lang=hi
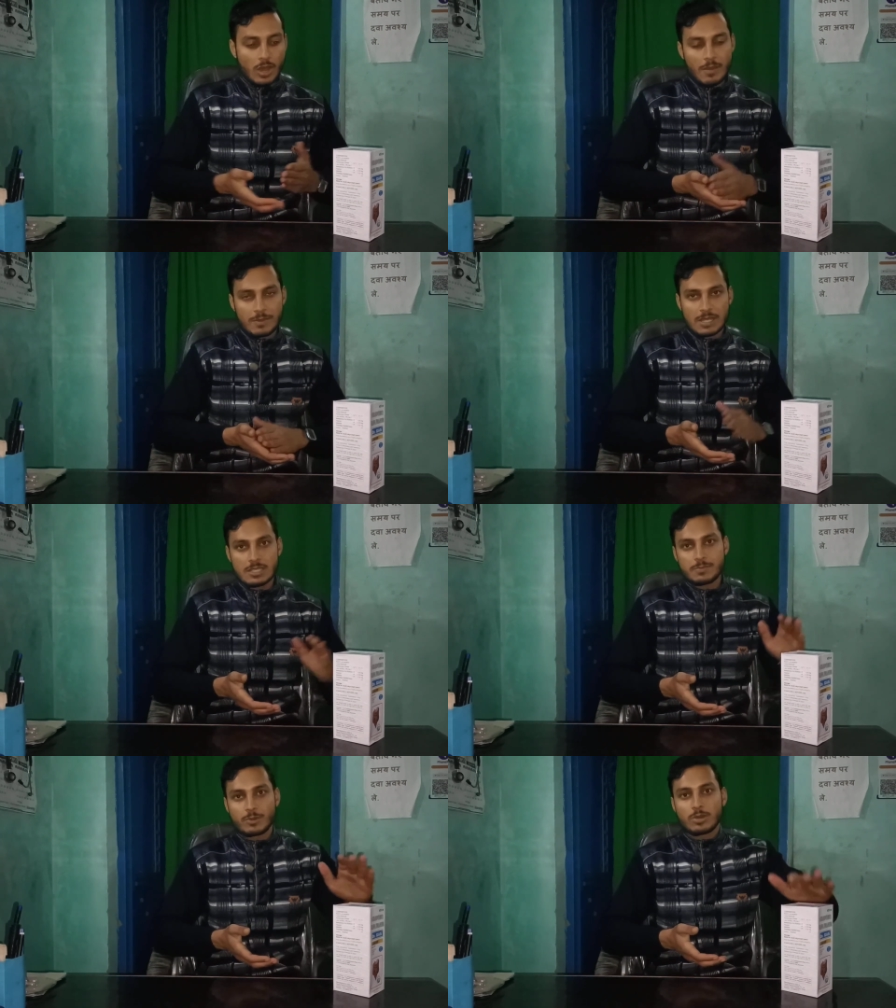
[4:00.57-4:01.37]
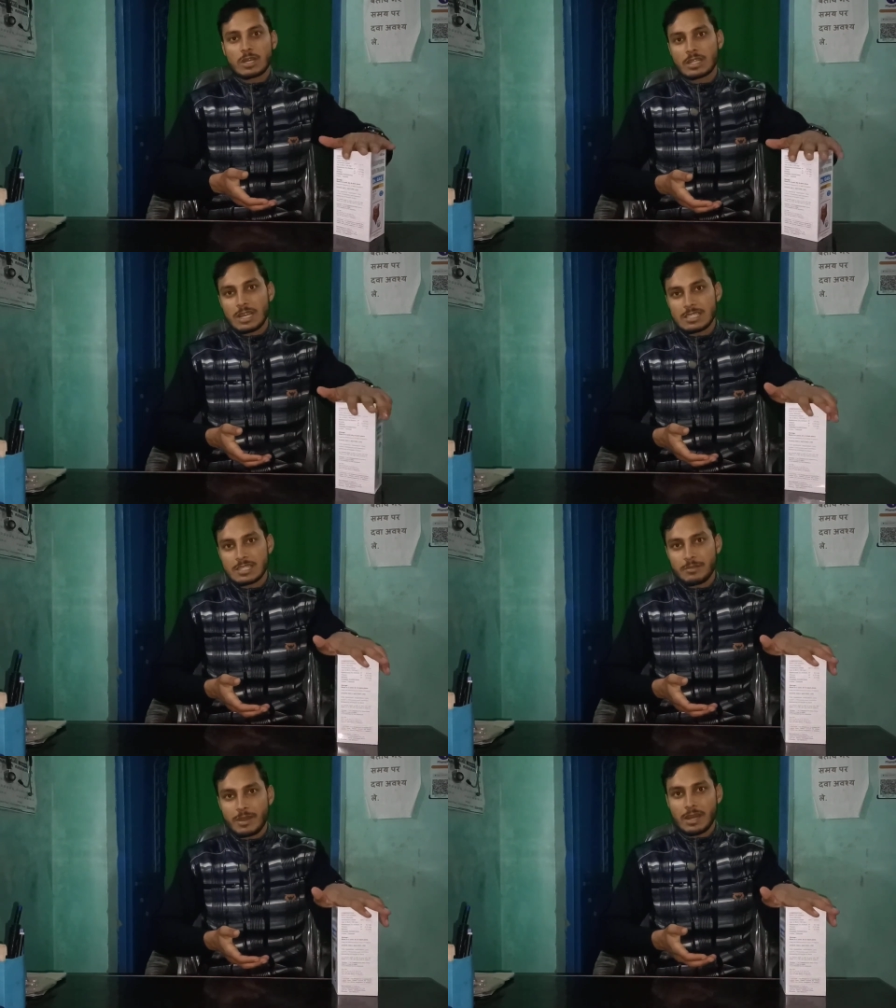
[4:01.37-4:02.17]
तो आप इस प्रोडक्ट का
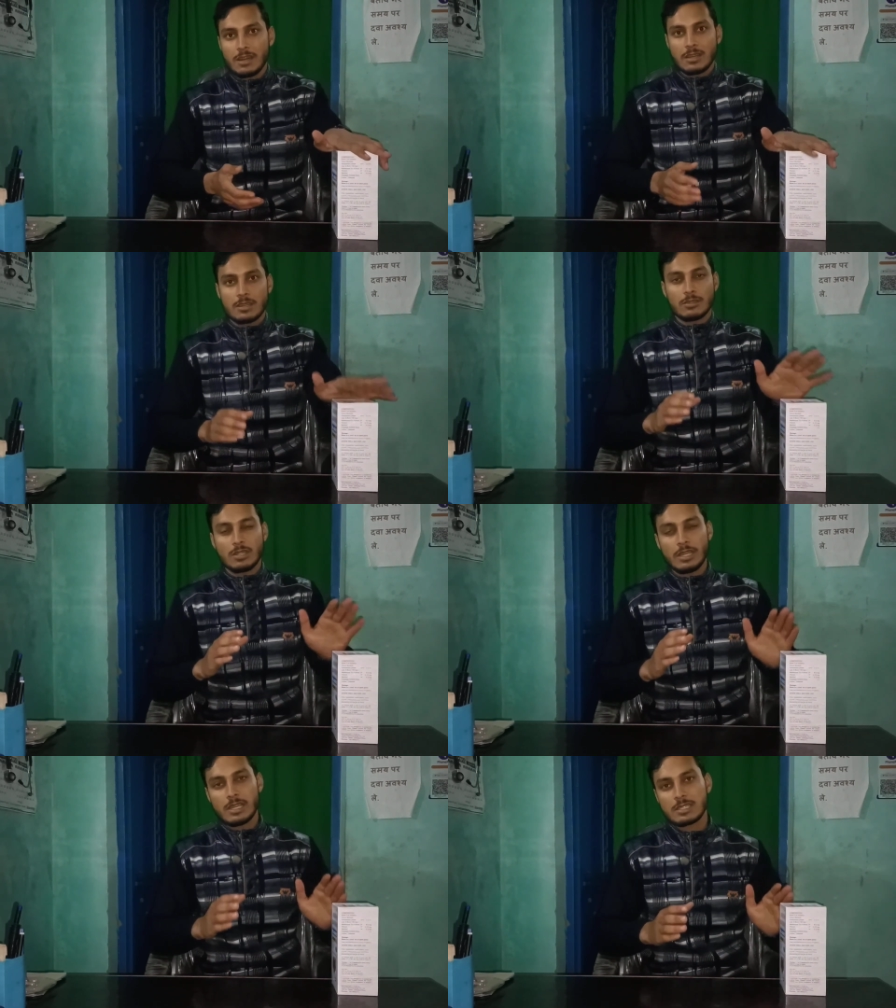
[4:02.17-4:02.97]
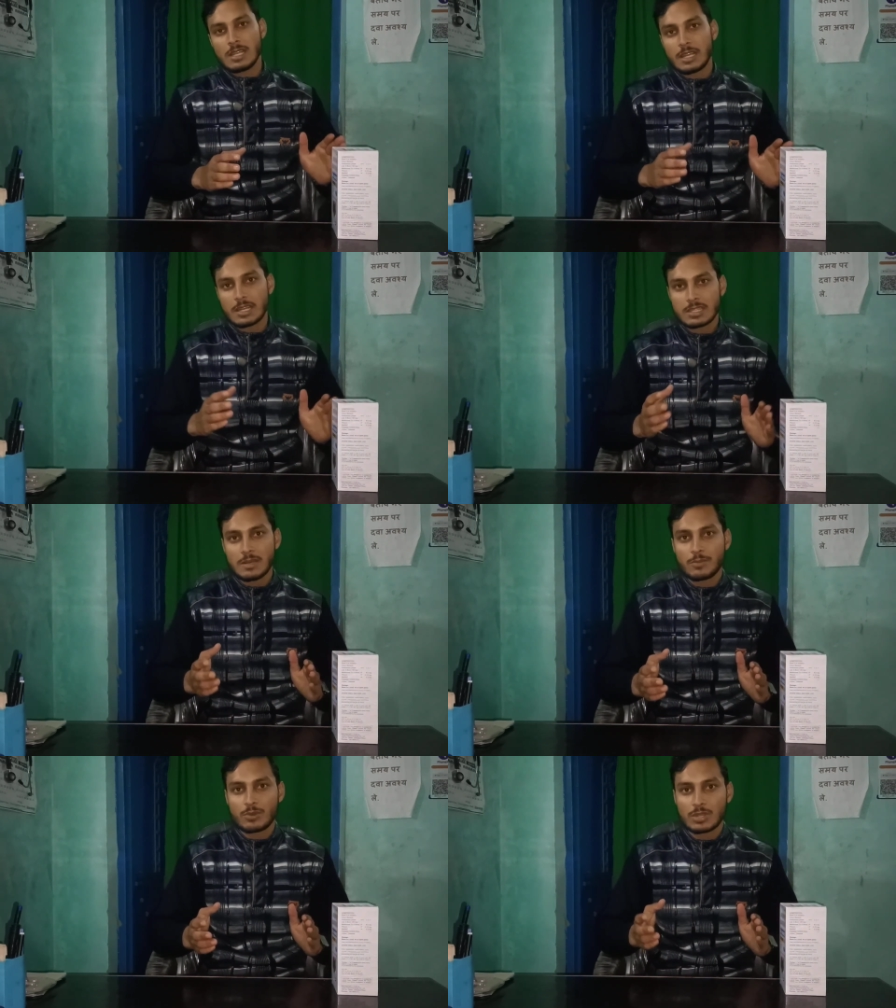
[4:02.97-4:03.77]
इस्तेमाल एक से लेकर
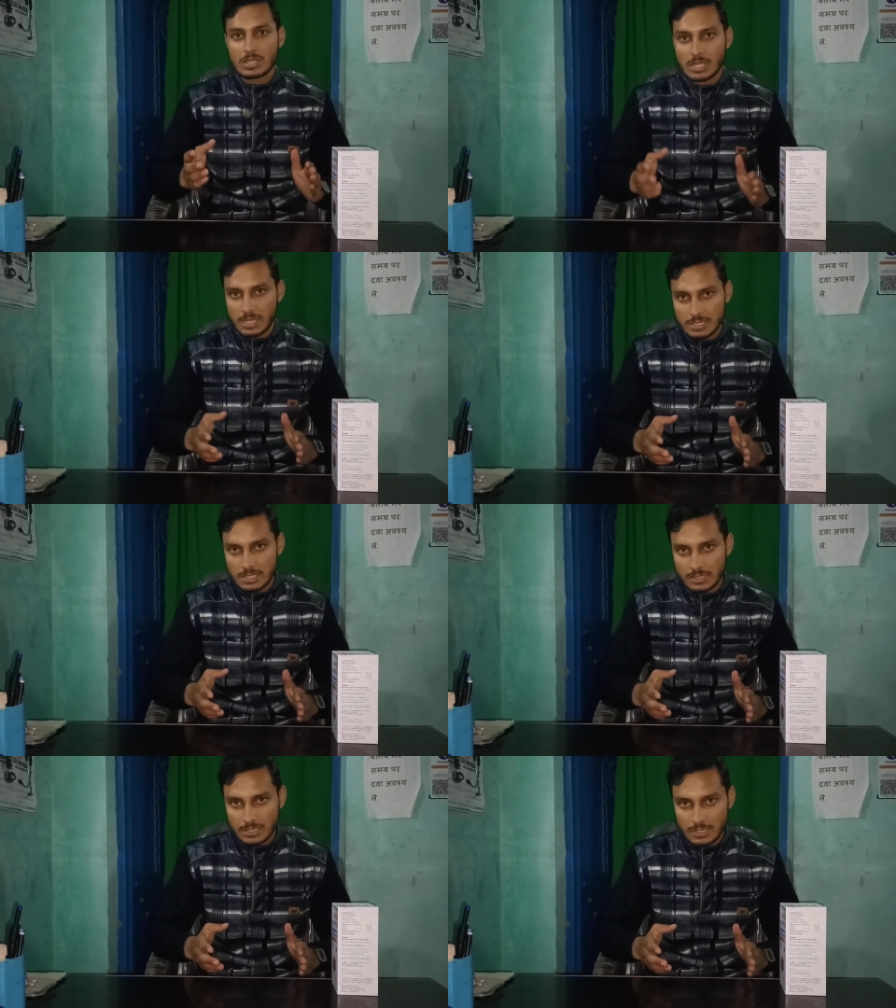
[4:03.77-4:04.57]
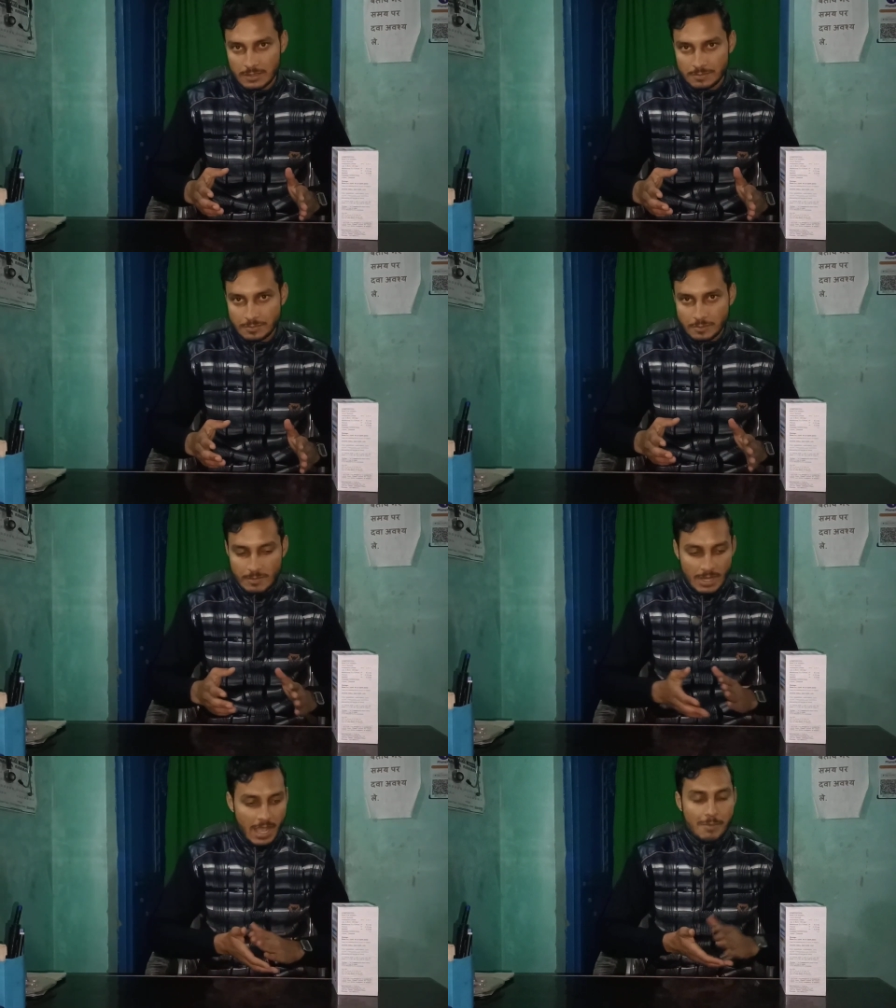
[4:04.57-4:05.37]
तीन प्रोडक्ट तक कर सकते हैं
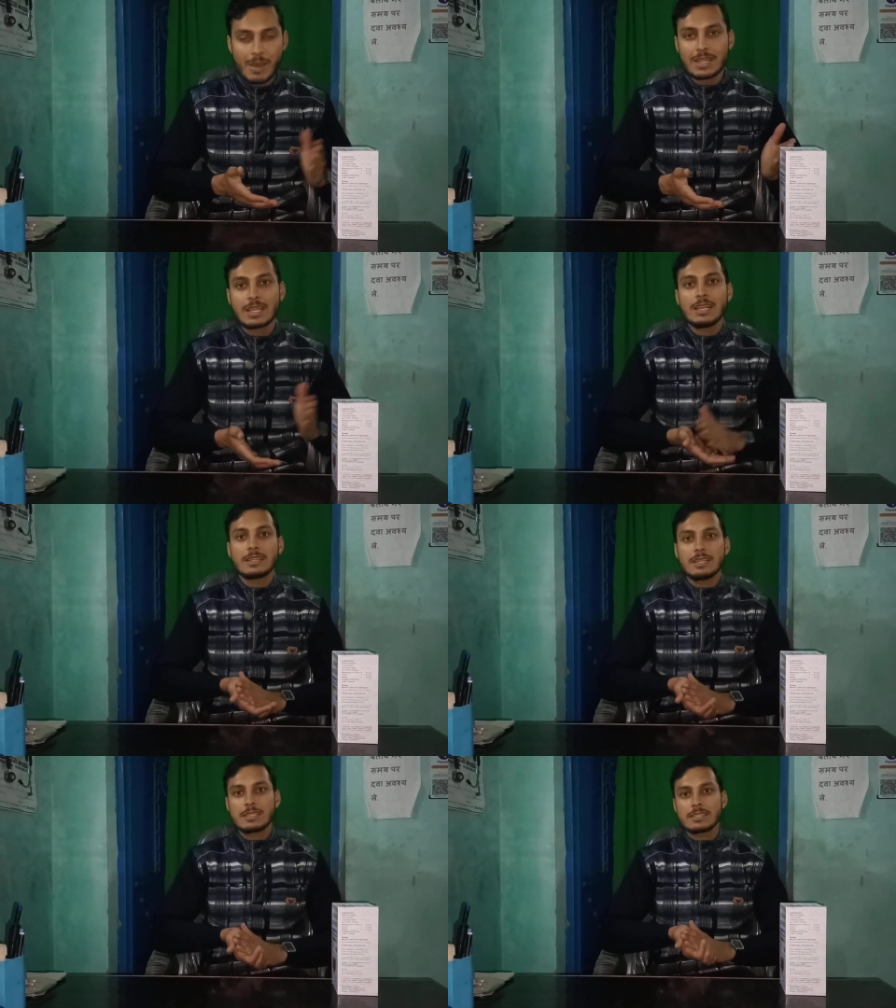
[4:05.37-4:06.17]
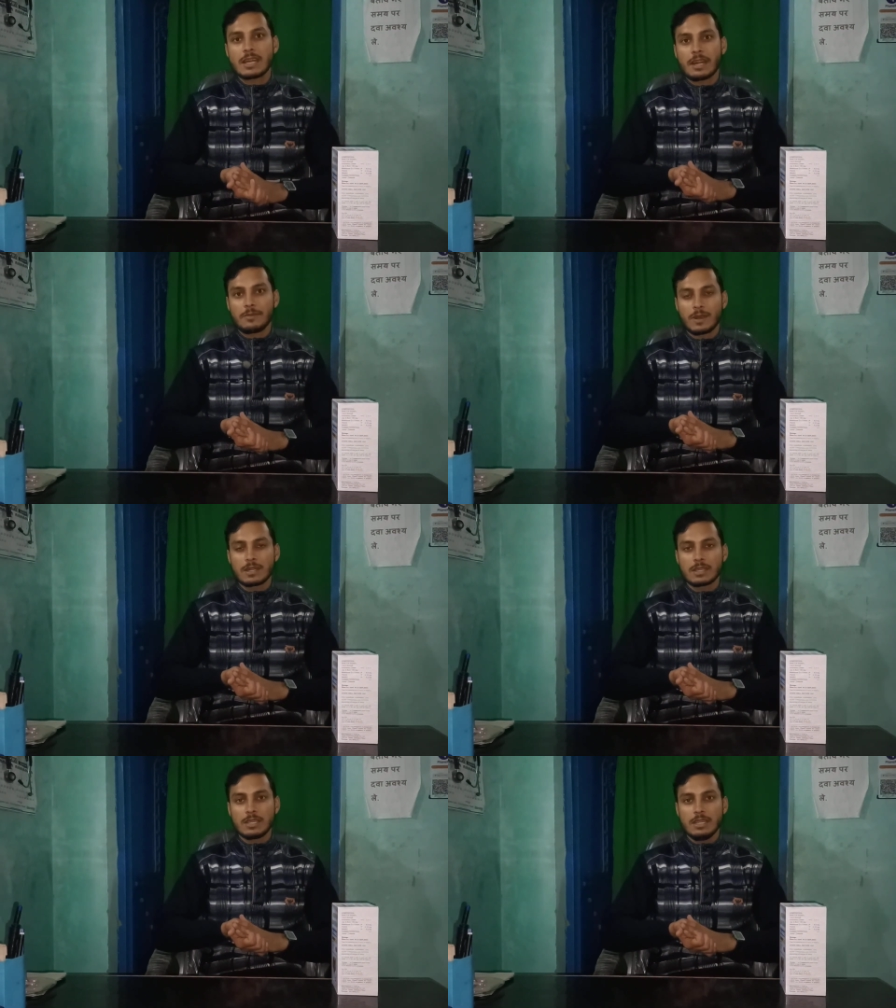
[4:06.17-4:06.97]
हम बात कर लेते हैं इसके साइड
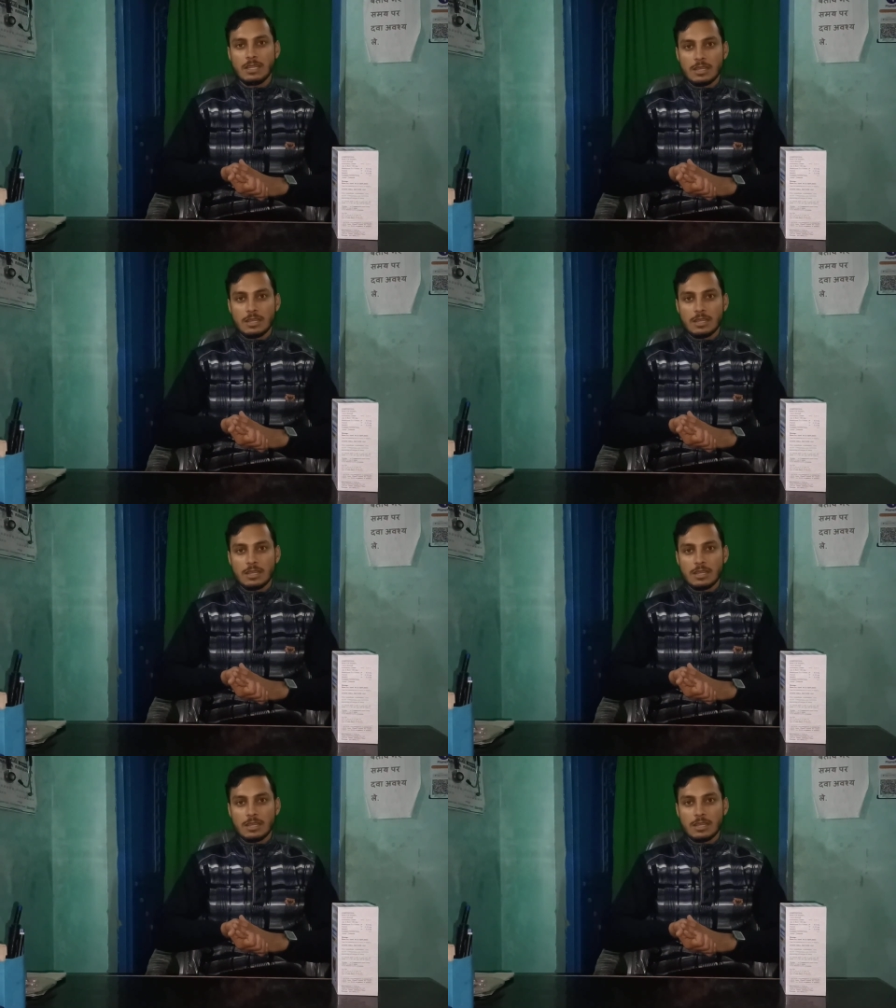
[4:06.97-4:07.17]
इफ़ेक्ट की